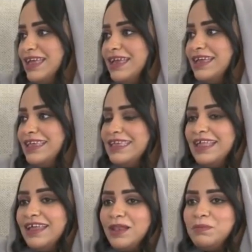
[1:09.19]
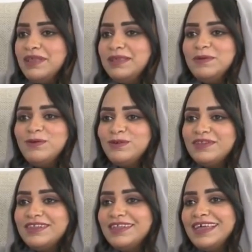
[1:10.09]
آه، كده قلبك
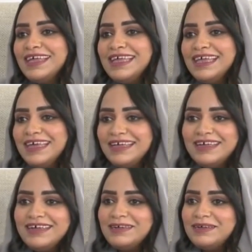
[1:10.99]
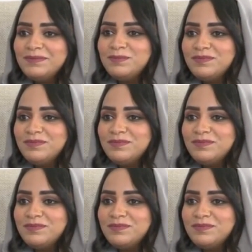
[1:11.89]
بيكون آه،